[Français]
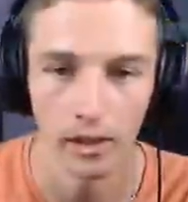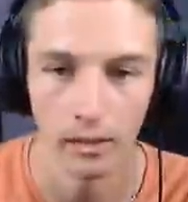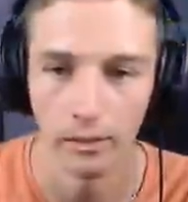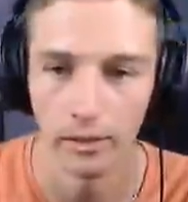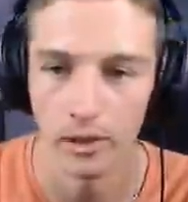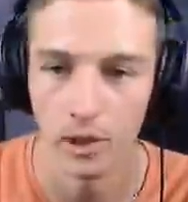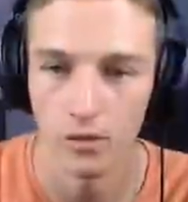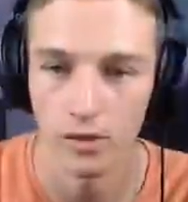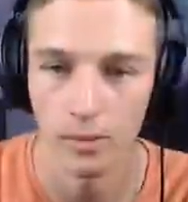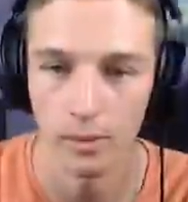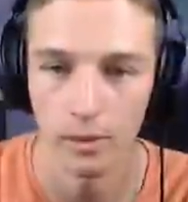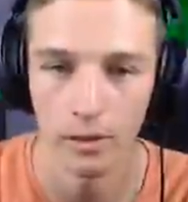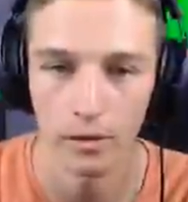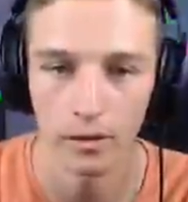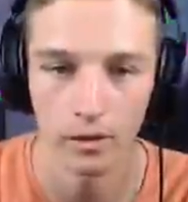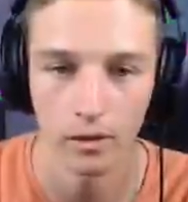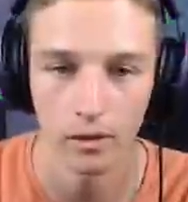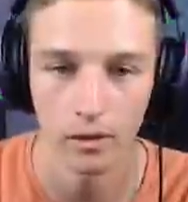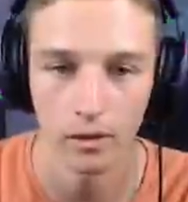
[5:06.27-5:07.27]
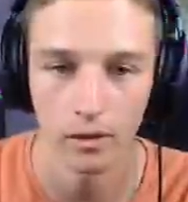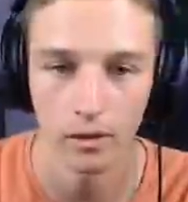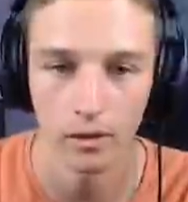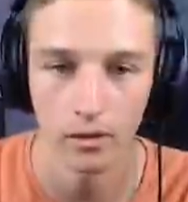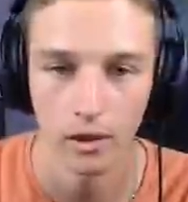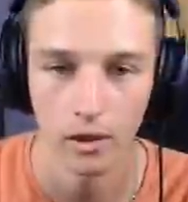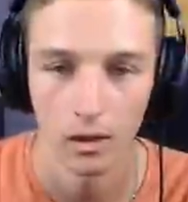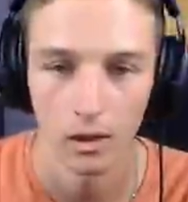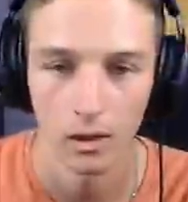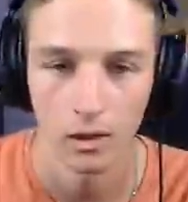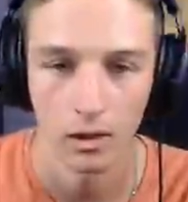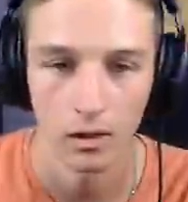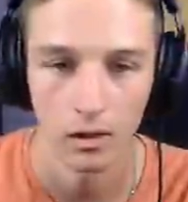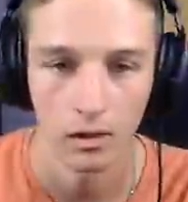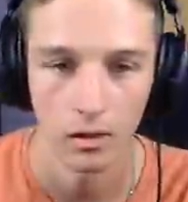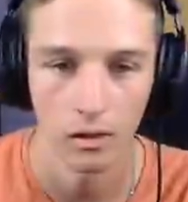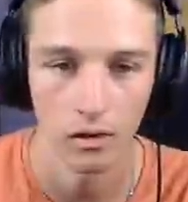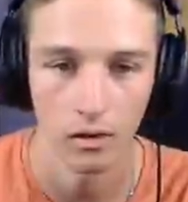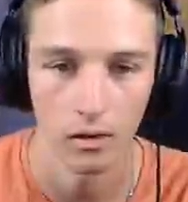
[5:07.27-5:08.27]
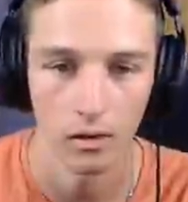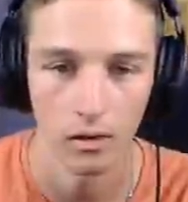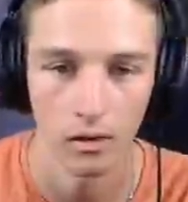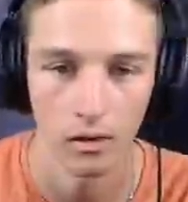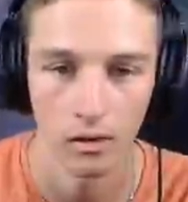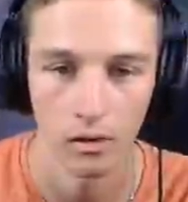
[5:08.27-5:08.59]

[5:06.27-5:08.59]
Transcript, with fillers: ah ben, je vais en prendre... bord de champ, tu la mets quoi. Euh,